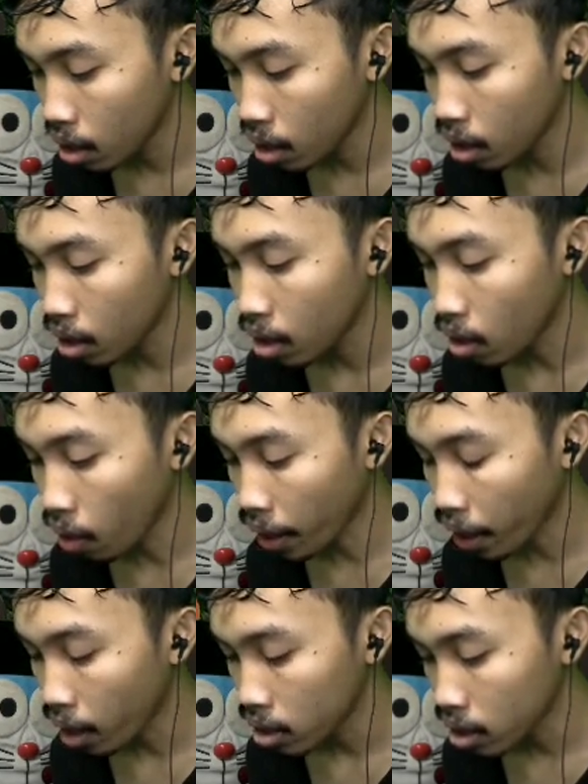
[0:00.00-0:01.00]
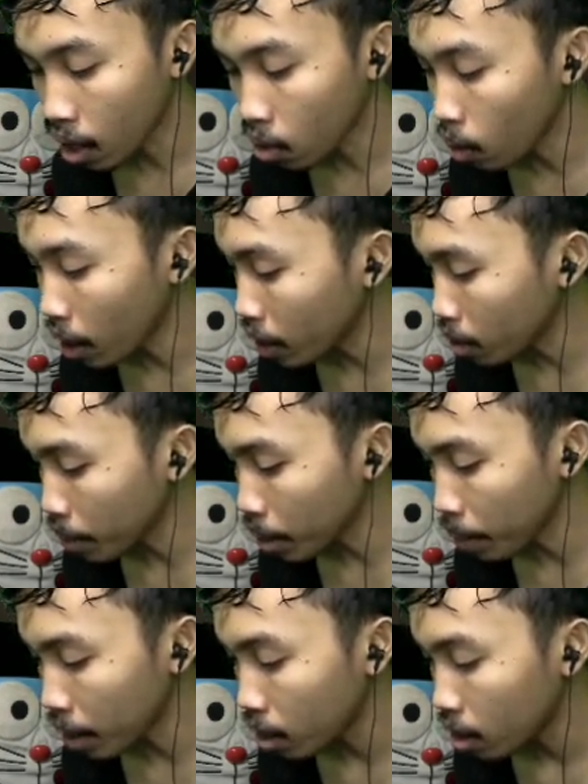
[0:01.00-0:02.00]
Uh. Oke, satu lagi,
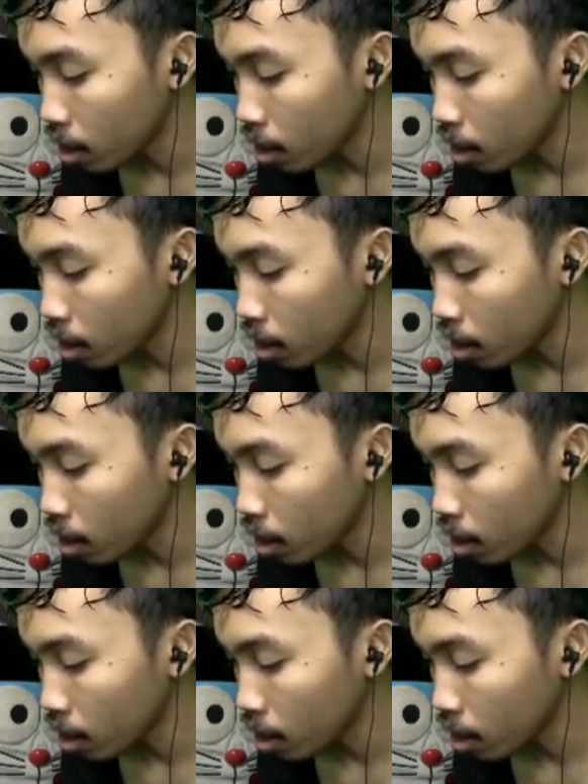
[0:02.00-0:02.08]
teman-teman.